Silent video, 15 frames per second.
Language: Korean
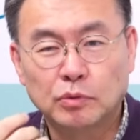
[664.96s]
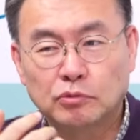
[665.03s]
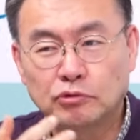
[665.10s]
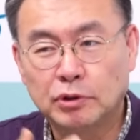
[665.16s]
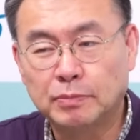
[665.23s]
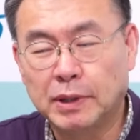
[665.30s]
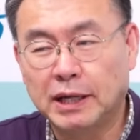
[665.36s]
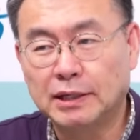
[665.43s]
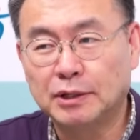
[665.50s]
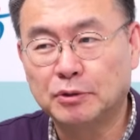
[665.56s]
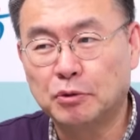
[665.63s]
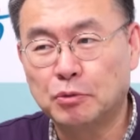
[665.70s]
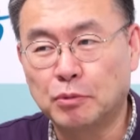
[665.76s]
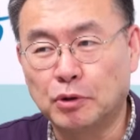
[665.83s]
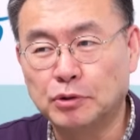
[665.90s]
우리
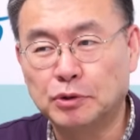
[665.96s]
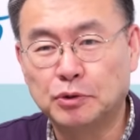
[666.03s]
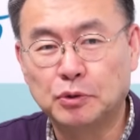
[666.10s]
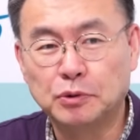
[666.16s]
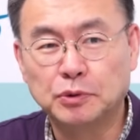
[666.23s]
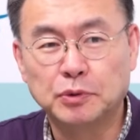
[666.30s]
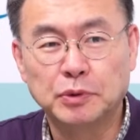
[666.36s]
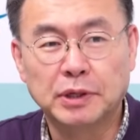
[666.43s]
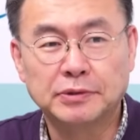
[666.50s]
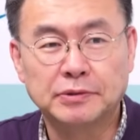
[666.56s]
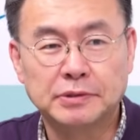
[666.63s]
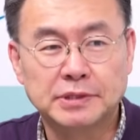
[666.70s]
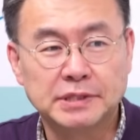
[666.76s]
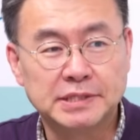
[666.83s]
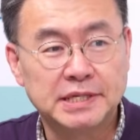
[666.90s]
8.15모니터를 통해서
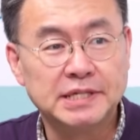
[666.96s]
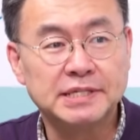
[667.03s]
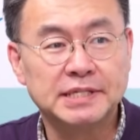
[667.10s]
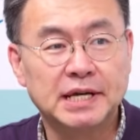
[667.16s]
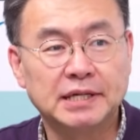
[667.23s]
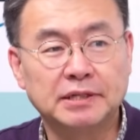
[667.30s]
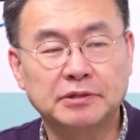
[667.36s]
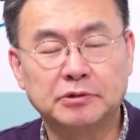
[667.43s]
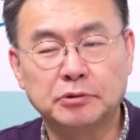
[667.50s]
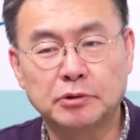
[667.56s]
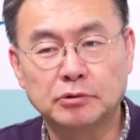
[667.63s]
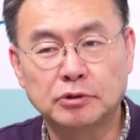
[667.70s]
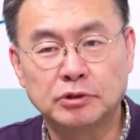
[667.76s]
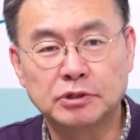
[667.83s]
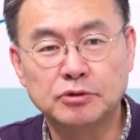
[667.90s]
이제 제시하는 그런
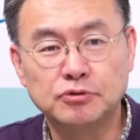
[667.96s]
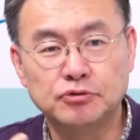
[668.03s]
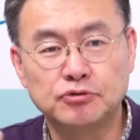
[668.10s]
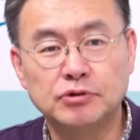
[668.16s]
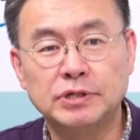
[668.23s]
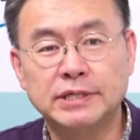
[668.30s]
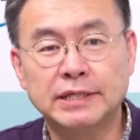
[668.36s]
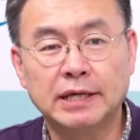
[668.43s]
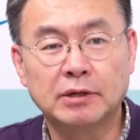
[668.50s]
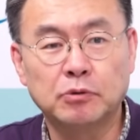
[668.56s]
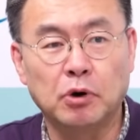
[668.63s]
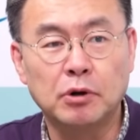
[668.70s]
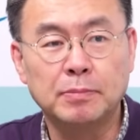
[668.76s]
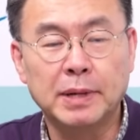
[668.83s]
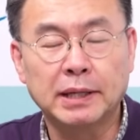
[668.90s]
큰 줄기에
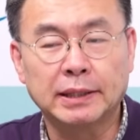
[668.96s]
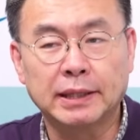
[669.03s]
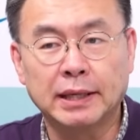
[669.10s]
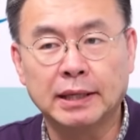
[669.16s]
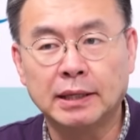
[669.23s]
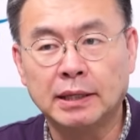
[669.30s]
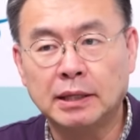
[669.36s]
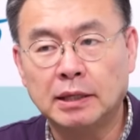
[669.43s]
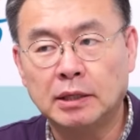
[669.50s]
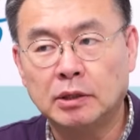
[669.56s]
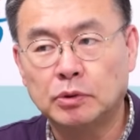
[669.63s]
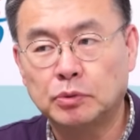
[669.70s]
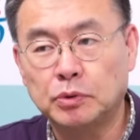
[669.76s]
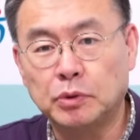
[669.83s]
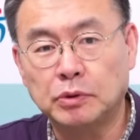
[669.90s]
걸맞게
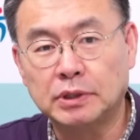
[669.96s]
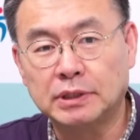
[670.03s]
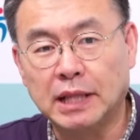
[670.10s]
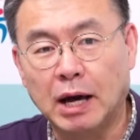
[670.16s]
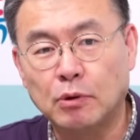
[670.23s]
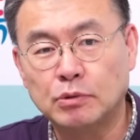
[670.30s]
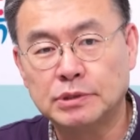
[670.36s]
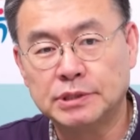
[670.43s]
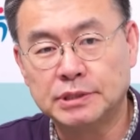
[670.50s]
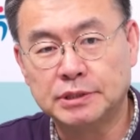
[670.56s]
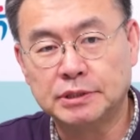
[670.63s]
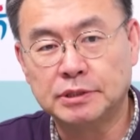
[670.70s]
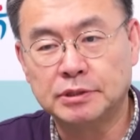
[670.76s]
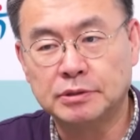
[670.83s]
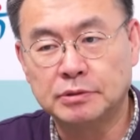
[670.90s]
또 여기
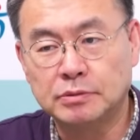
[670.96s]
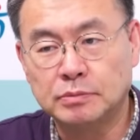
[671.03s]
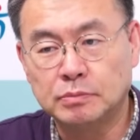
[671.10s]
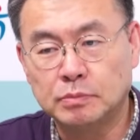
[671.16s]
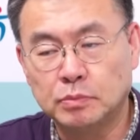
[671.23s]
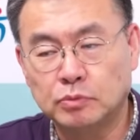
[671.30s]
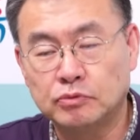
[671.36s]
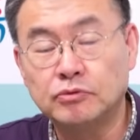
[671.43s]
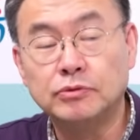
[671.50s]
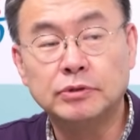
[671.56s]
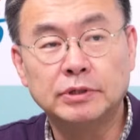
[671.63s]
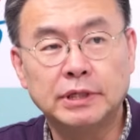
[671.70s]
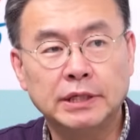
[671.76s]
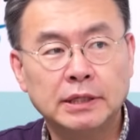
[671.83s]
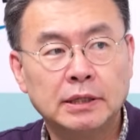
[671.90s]
나오시는
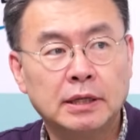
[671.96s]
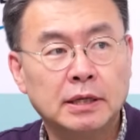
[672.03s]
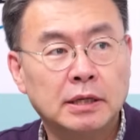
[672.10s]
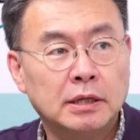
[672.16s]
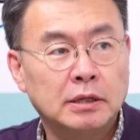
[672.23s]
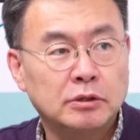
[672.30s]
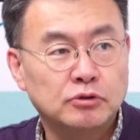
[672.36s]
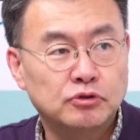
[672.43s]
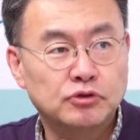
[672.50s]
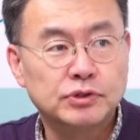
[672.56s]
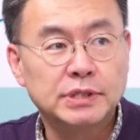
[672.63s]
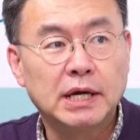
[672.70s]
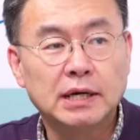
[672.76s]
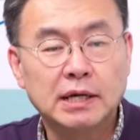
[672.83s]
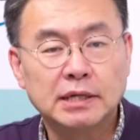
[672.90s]
분들이
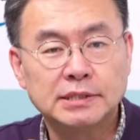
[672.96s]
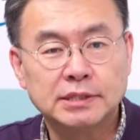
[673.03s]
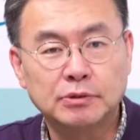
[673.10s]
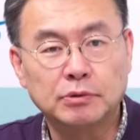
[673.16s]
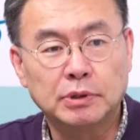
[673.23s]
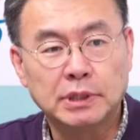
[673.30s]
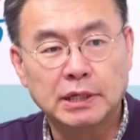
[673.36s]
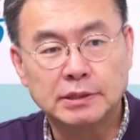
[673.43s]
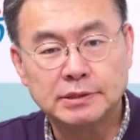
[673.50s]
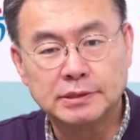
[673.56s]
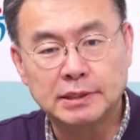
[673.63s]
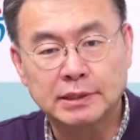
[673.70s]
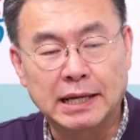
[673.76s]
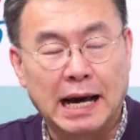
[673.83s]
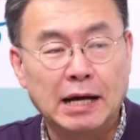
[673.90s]
주장하시거나 이제
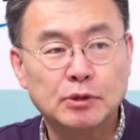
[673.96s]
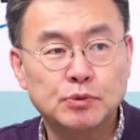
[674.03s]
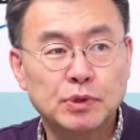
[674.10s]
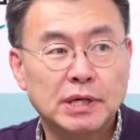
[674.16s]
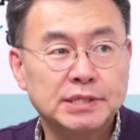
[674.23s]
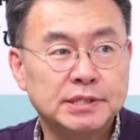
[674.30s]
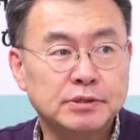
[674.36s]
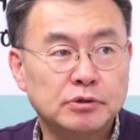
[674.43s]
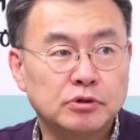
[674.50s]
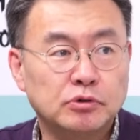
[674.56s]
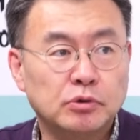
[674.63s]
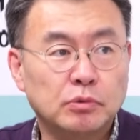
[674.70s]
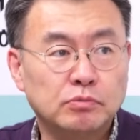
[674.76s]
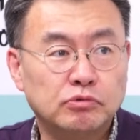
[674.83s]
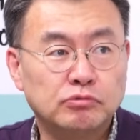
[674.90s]
강조하시는
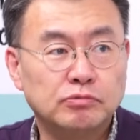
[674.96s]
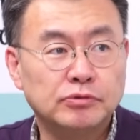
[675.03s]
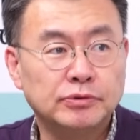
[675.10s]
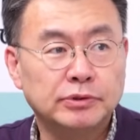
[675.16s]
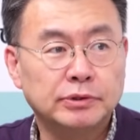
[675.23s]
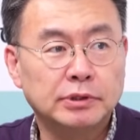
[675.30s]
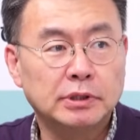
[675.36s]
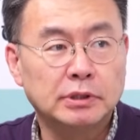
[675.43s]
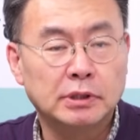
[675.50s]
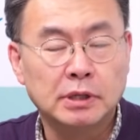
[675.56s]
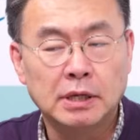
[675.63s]
그런 부분들을